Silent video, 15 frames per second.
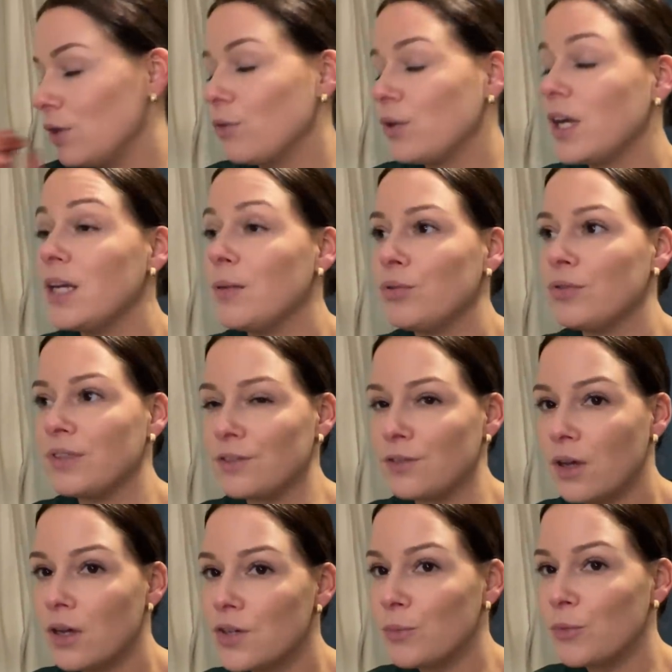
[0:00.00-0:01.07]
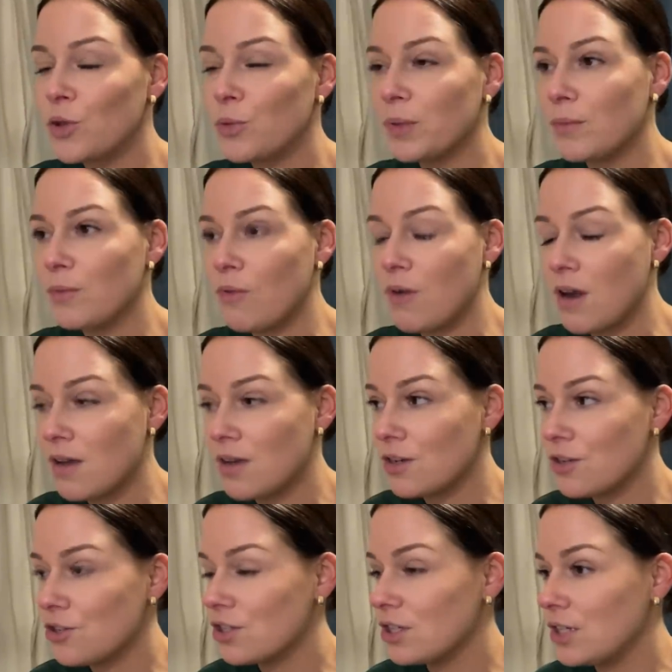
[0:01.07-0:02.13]
donc là il est plus 20h, je vais m'occuper de mon
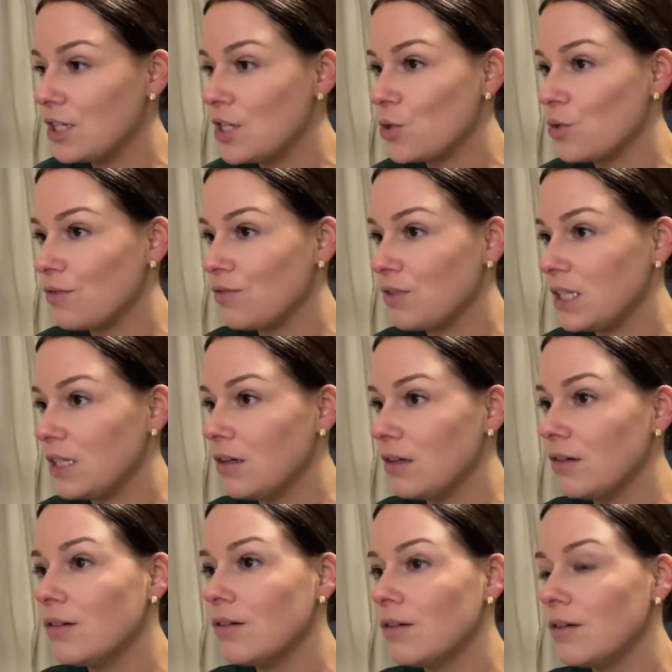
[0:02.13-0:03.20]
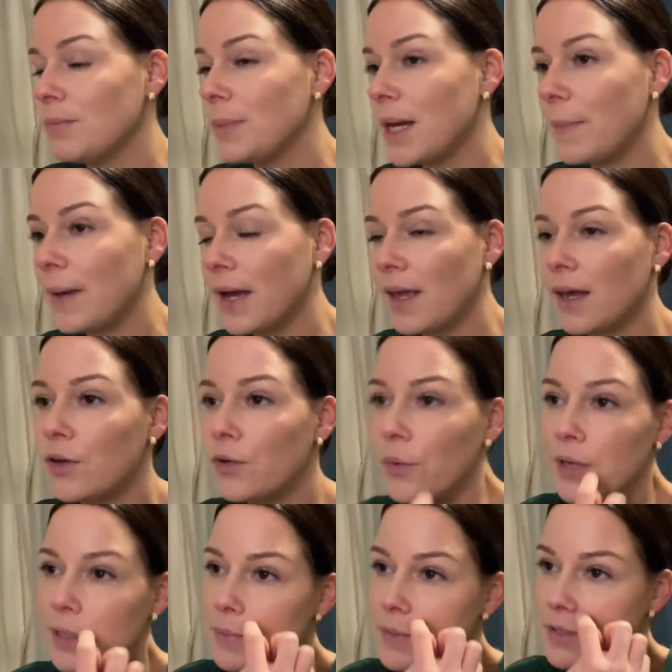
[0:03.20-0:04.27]
linge, et je vais préparer un
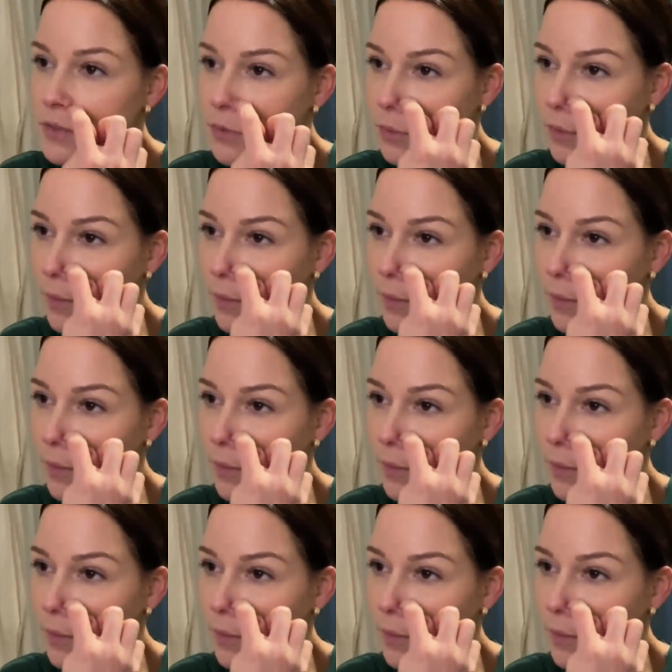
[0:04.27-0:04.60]
colis, puisque